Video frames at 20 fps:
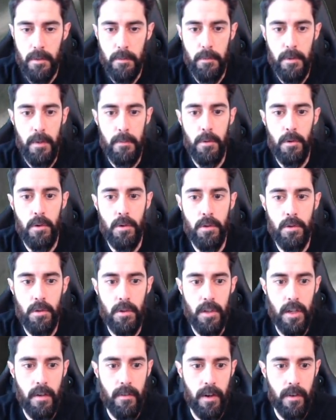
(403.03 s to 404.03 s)
Ben bir
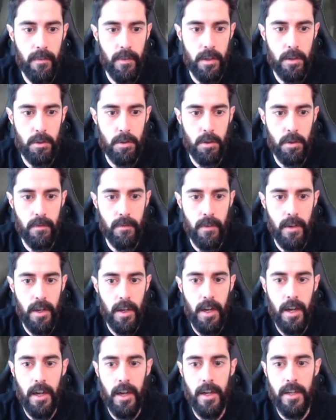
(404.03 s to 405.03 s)
kontrollere bakmak istiyorum.
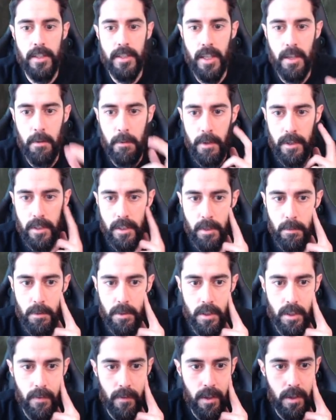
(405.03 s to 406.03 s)
Aa, escape
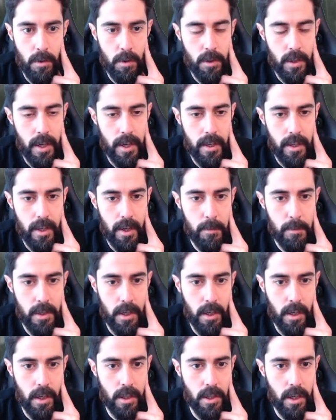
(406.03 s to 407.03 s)
bastığımız zaman özelliklerimiz
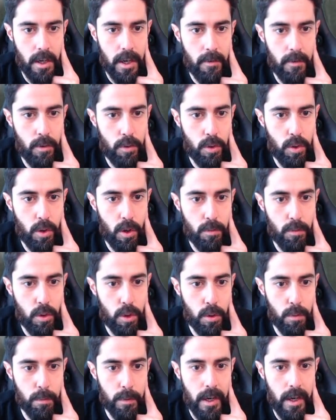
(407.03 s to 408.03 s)
arkadaşlar. Level 3
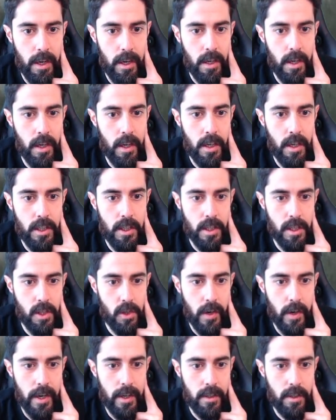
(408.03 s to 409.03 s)
olmuşum bile. İşte
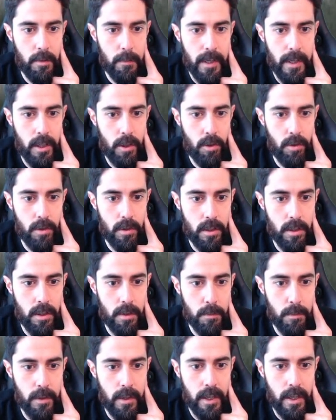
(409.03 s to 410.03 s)
Strength'im,
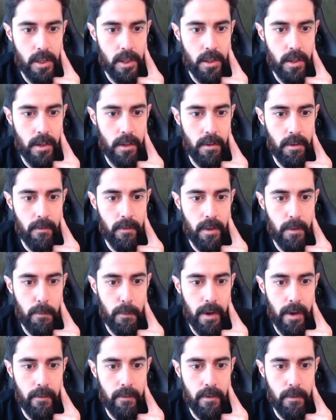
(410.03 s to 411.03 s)
Endurance'ım, Dexterity,
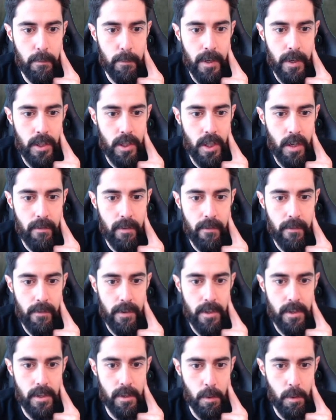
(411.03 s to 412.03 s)
Willpower, Magic ve
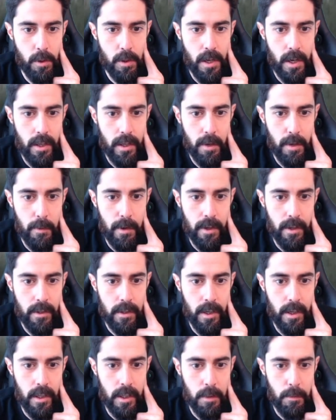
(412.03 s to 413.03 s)
Wisdom. Özelliklerim
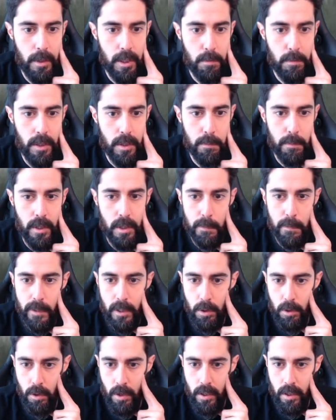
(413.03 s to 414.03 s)
6 6 5 5 5 5
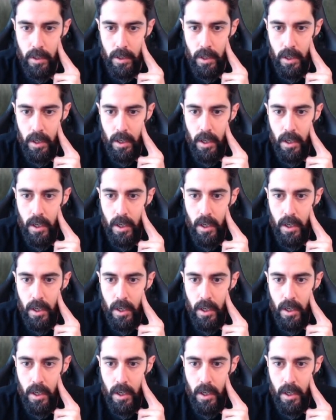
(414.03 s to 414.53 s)
şu anda.